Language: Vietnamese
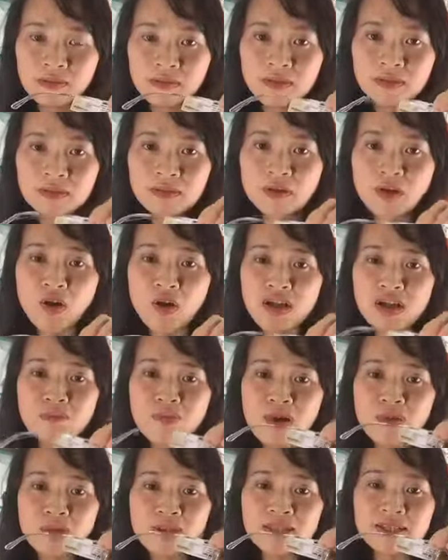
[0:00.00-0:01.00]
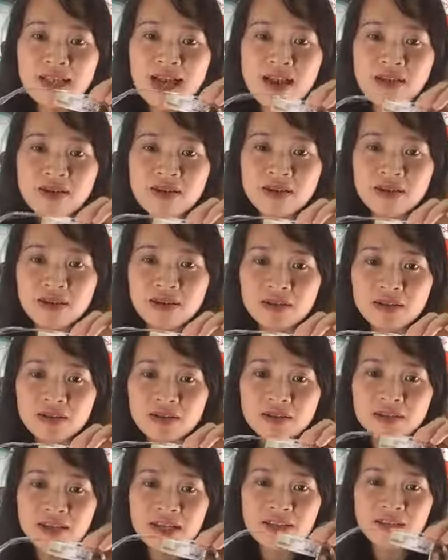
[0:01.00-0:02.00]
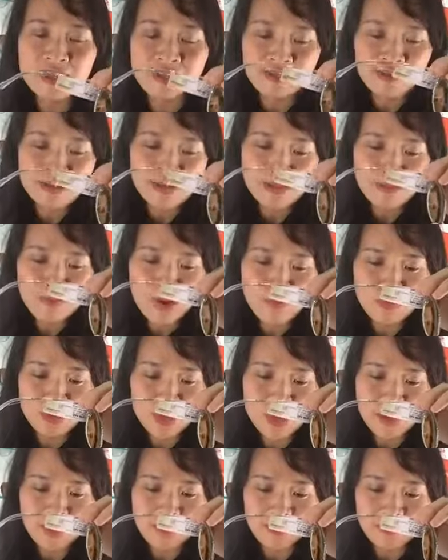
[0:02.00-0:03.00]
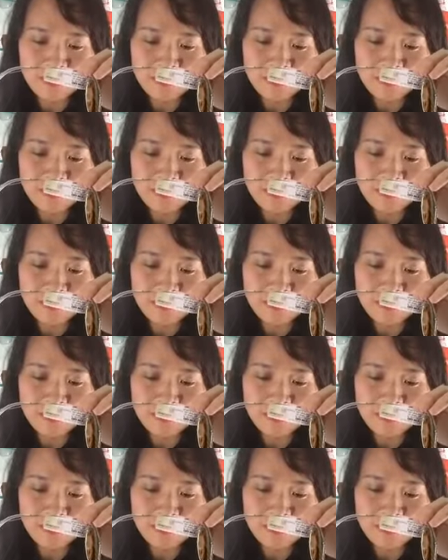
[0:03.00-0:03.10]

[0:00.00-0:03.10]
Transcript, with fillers: ơ ừ, có inbox đấy Giang ơi, đang trả lời inbox nhá.